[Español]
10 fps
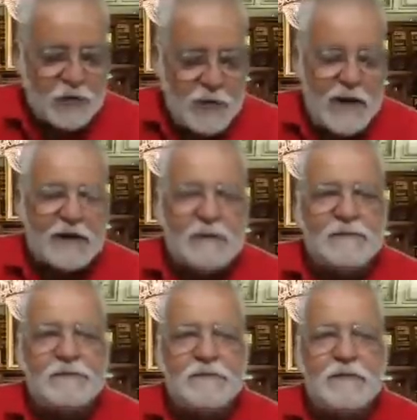tomar,
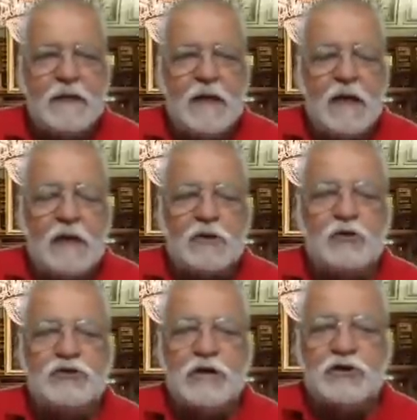
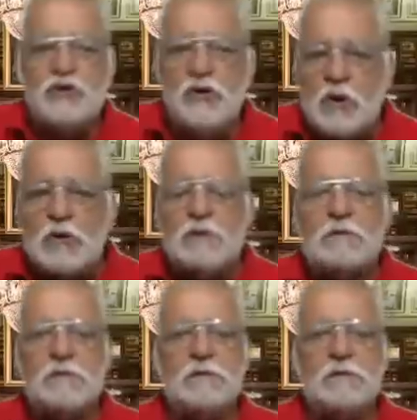entonces yo